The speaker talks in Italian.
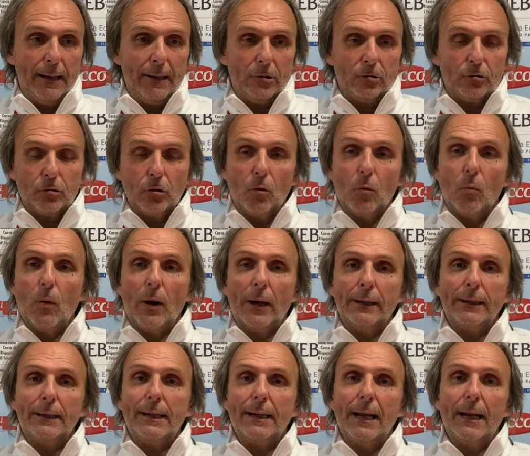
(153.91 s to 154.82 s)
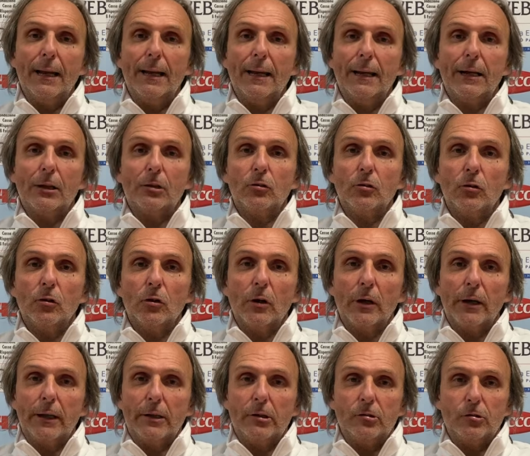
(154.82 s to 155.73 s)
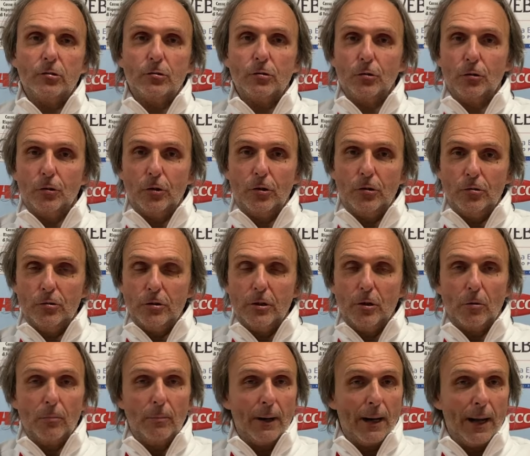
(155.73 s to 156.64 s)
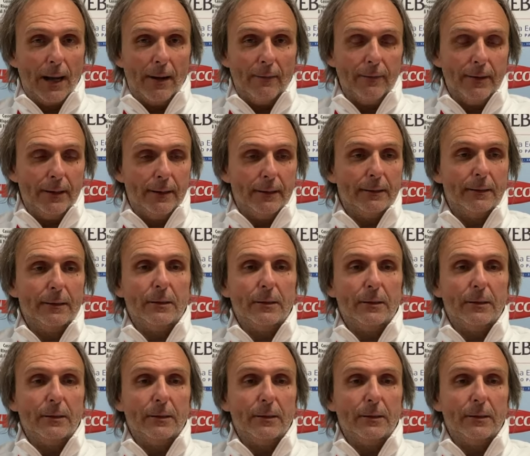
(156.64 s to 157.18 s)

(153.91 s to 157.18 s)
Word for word: so quanti allenatori ci sono in giro bravi,